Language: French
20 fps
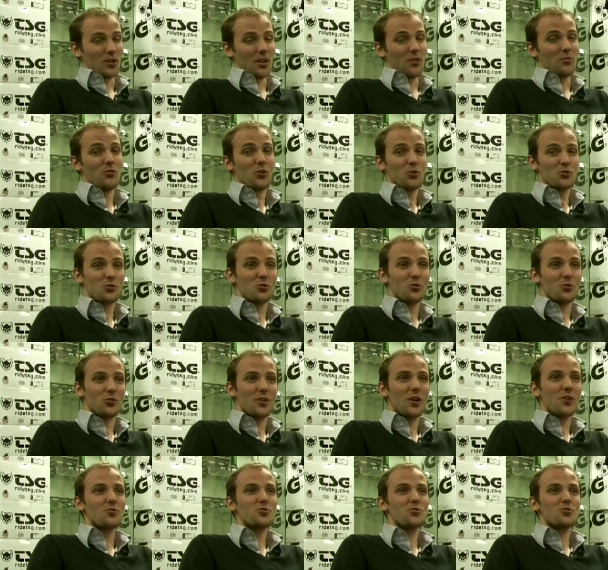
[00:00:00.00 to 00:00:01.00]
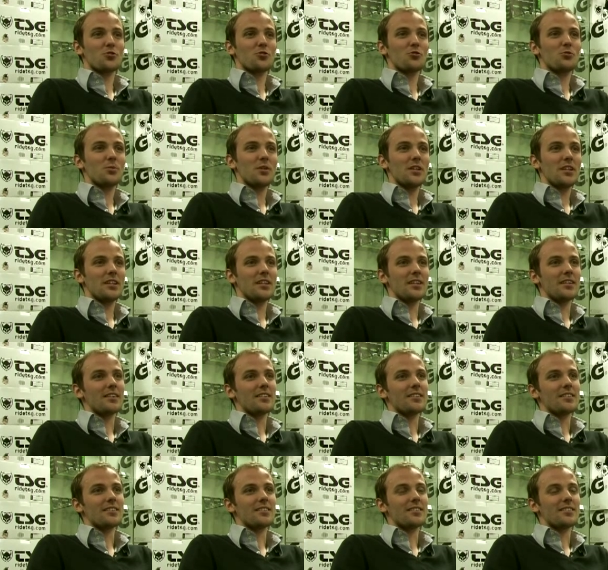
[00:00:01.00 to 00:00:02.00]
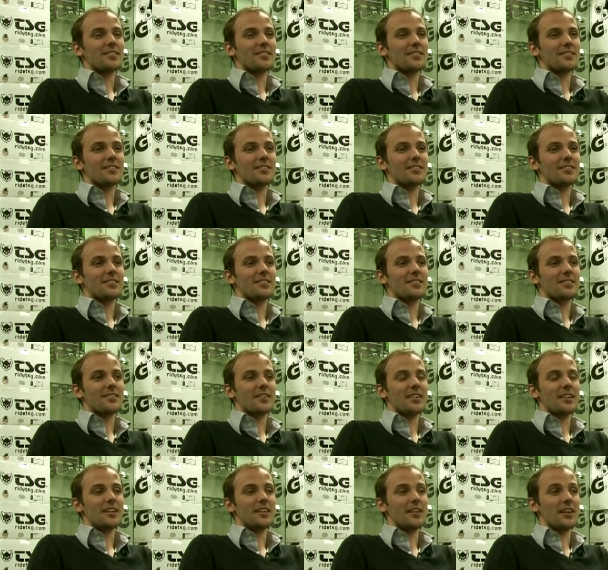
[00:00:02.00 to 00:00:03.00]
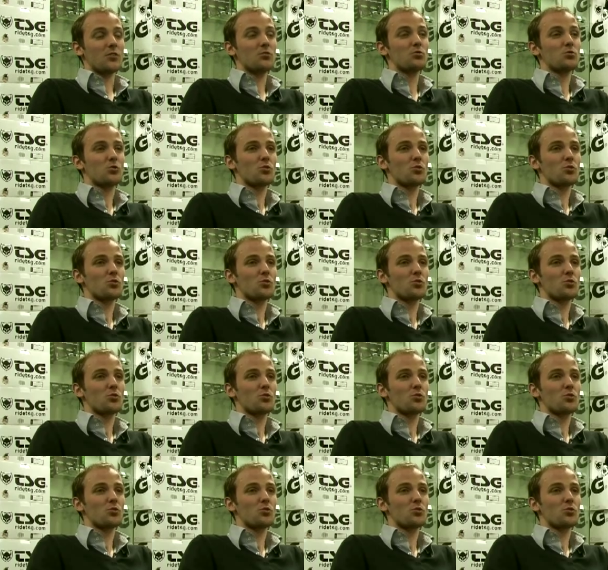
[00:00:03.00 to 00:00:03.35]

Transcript: la force que l'on a aujourd'hui euh, et, l'atout